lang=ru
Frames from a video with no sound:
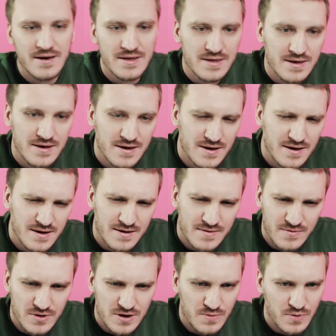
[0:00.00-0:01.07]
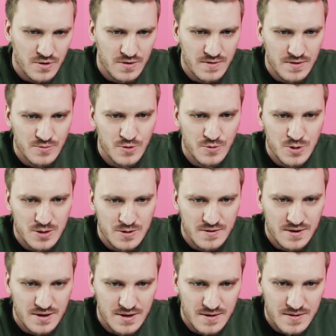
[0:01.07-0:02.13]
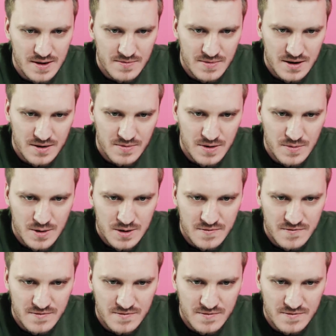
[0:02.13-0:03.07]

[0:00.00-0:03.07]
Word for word: Это мой диплом об обществе анонимных оптимистов.